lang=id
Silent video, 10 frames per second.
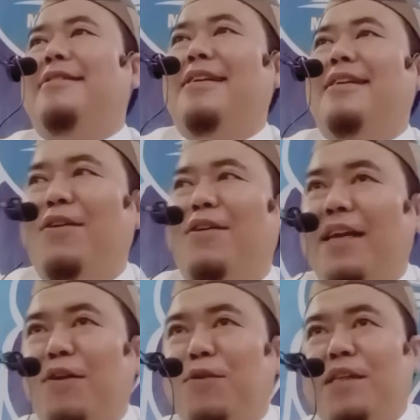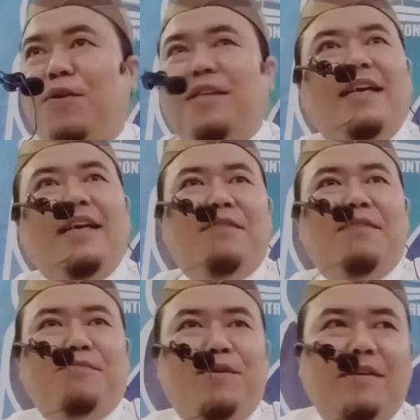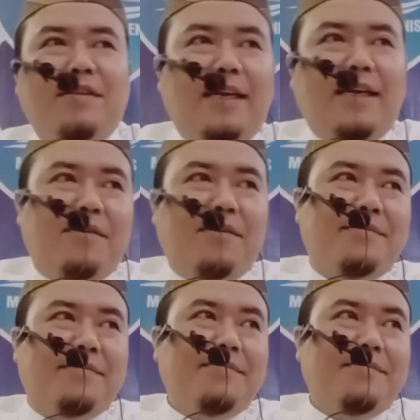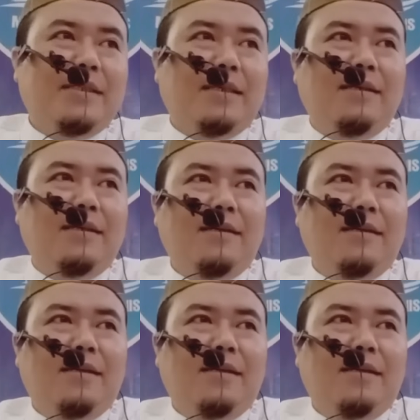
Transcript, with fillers: Dan ada orang nakut-nakuti dengan handphone, diteror. Ya.